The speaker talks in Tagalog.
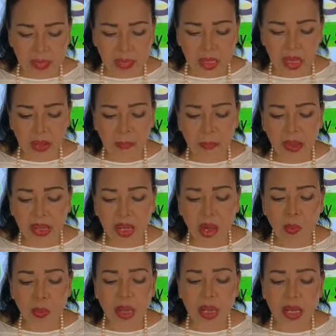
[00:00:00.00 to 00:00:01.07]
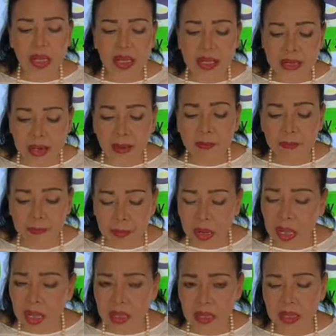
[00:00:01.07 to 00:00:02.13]
Kaya pagka walang enough
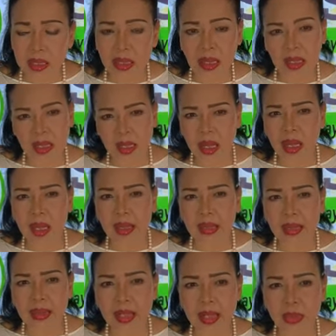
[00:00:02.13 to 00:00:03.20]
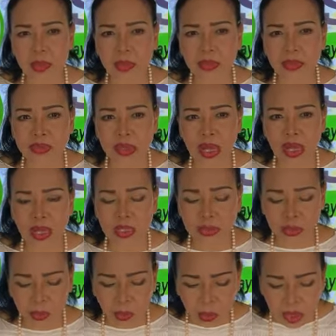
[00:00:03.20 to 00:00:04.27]
blood na nakakarating doon sa
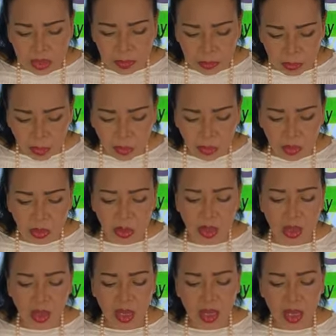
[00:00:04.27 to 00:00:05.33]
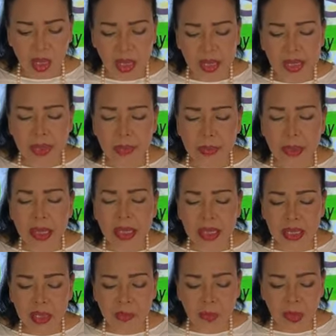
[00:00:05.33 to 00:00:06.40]
sugat mo, ay
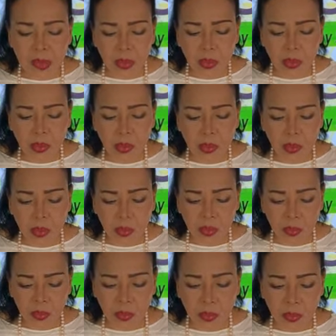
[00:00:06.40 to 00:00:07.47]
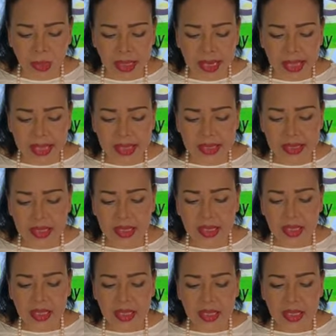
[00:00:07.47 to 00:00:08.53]
mahirap itong gumaling.
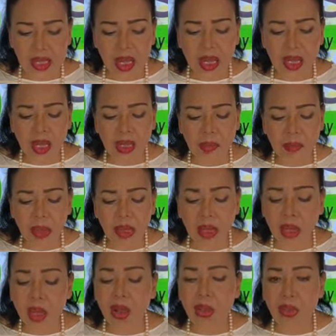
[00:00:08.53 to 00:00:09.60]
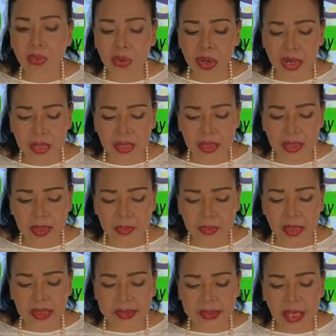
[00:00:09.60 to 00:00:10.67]
Kaya ang mga elderly,
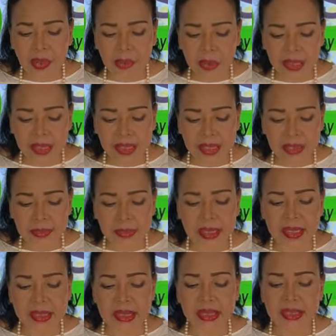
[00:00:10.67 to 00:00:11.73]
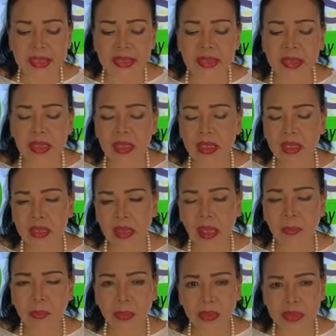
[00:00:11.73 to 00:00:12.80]
mga taong may diabetes,
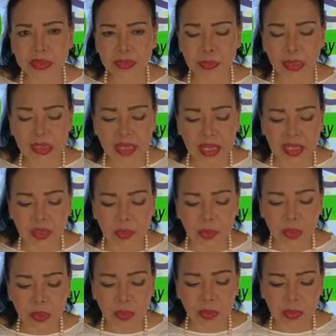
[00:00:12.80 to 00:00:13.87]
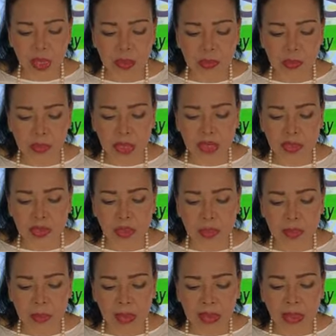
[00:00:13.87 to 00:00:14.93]
tapos mataas pa yung blood pressure
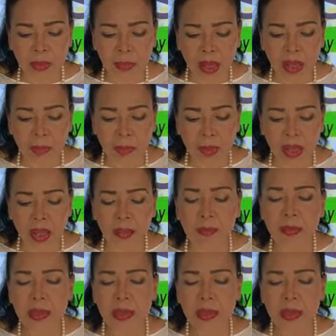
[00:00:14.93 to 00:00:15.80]
at mataba pa,